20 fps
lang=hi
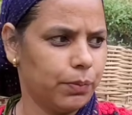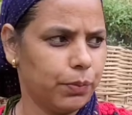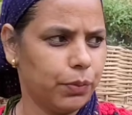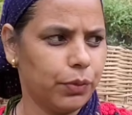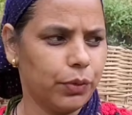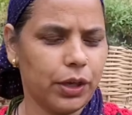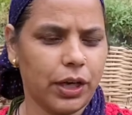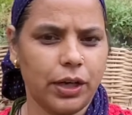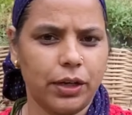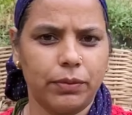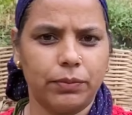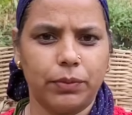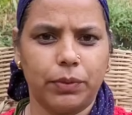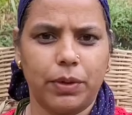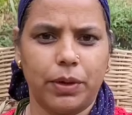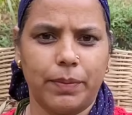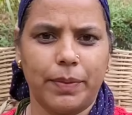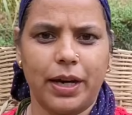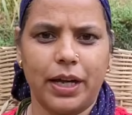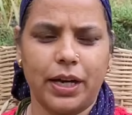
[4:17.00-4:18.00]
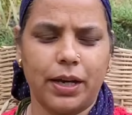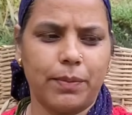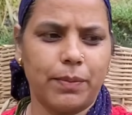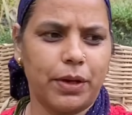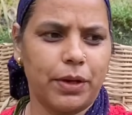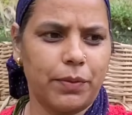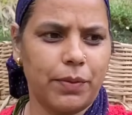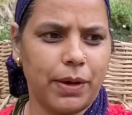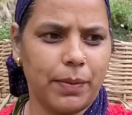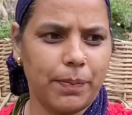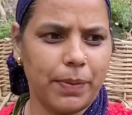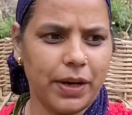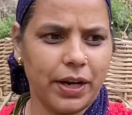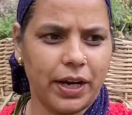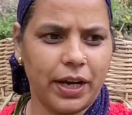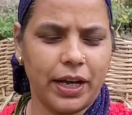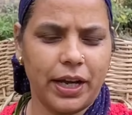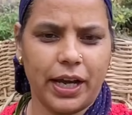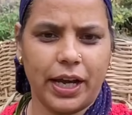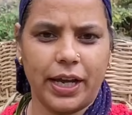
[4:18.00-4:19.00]
पूरा हमारा मनवा पक
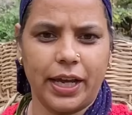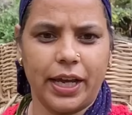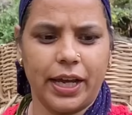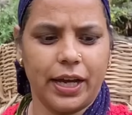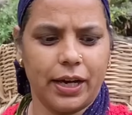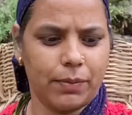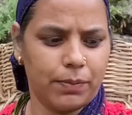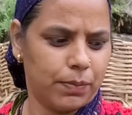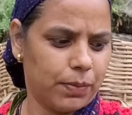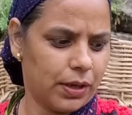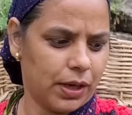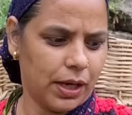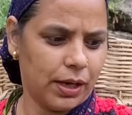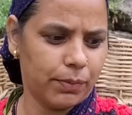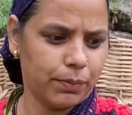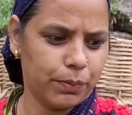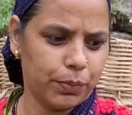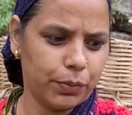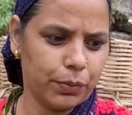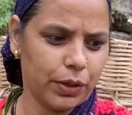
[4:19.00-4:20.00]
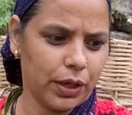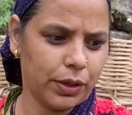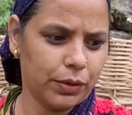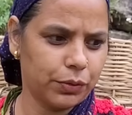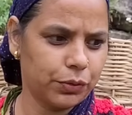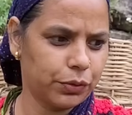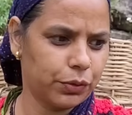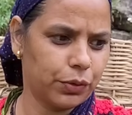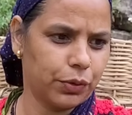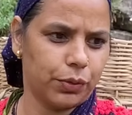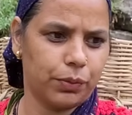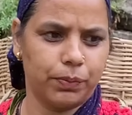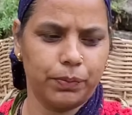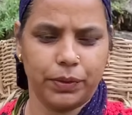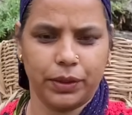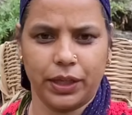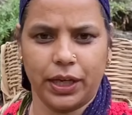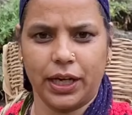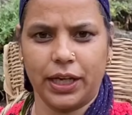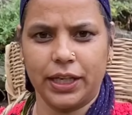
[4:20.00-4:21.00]
गया है अब हम पूरा
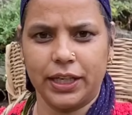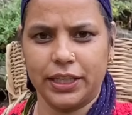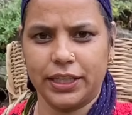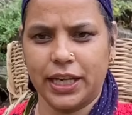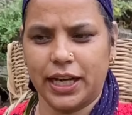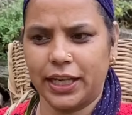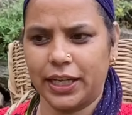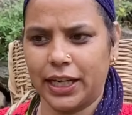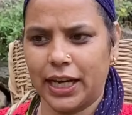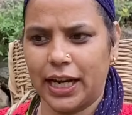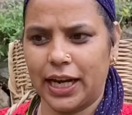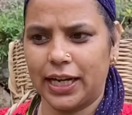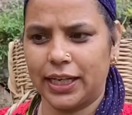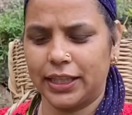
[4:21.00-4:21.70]
उसको लवाई